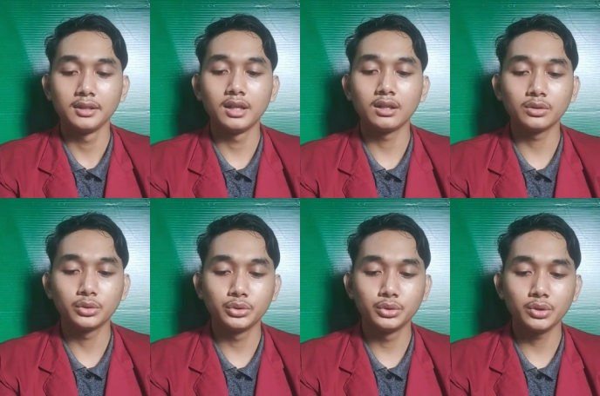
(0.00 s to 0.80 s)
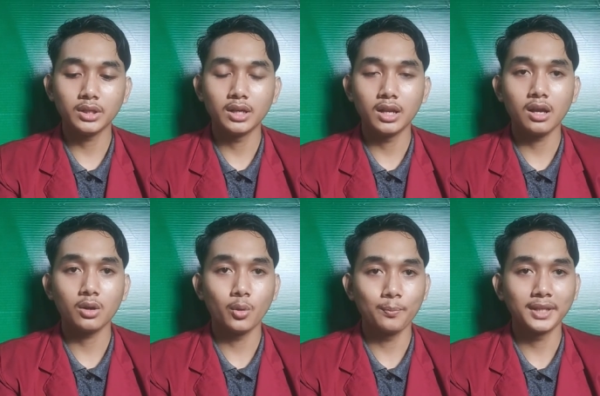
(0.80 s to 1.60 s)
Yang ketujuh adalah
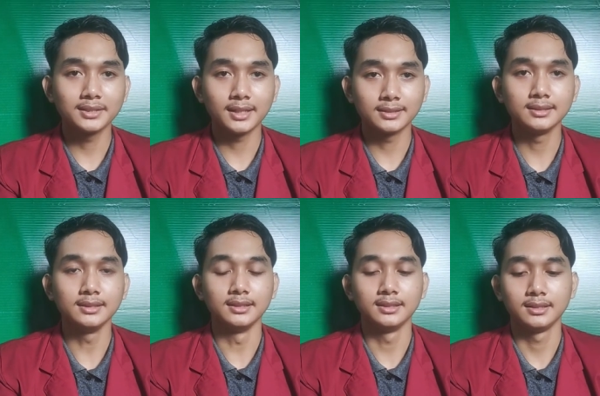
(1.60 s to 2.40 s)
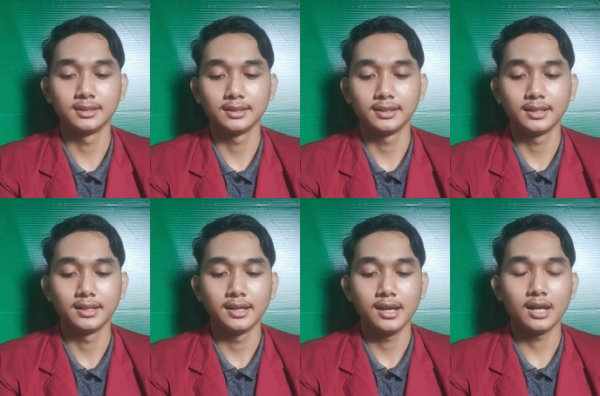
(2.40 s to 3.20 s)
kompensasi
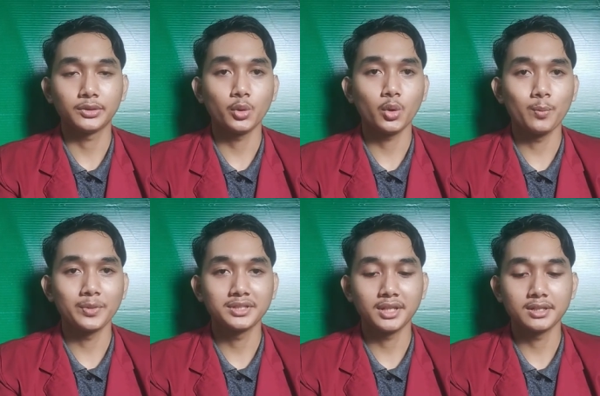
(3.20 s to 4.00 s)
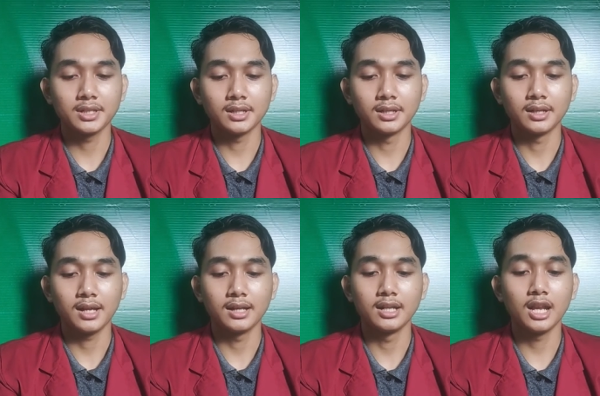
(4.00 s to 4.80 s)
atau compensation
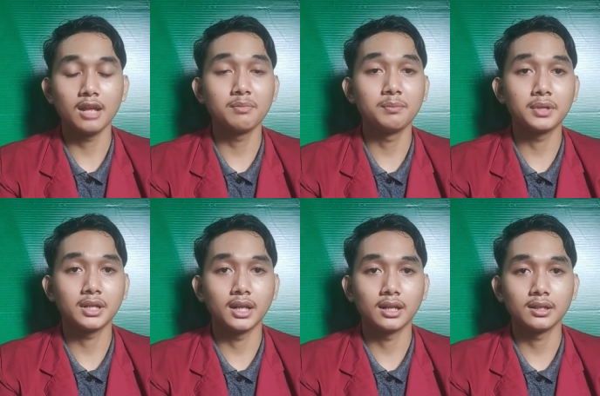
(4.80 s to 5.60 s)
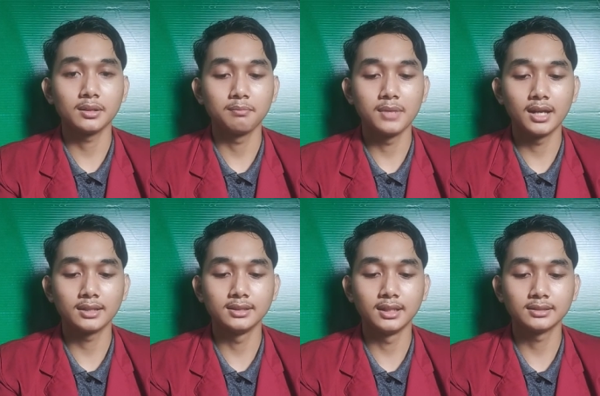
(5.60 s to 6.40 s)
adalah pemberian
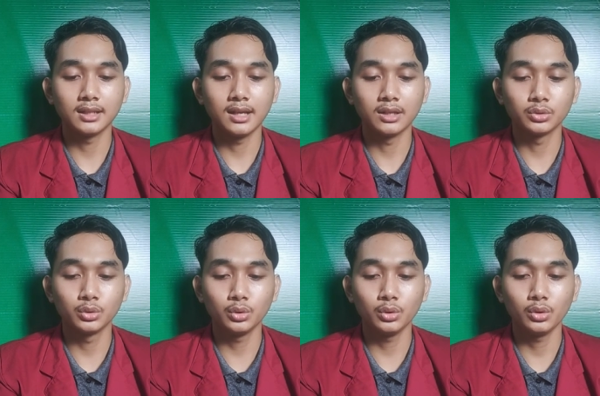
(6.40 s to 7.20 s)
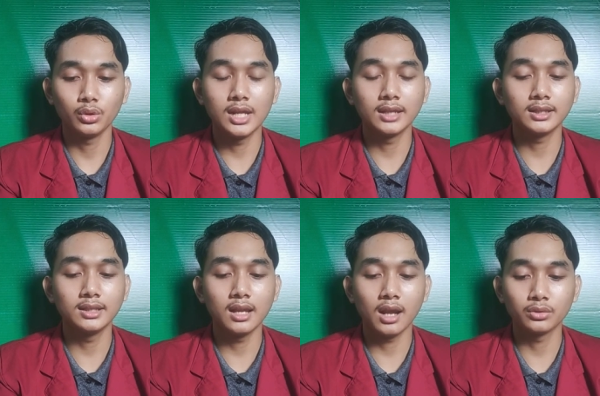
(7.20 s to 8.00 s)
balas jasa langsung dan
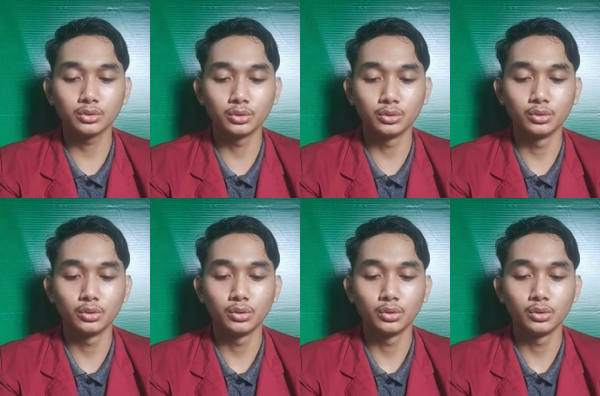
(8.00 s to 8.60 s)
tidak langsung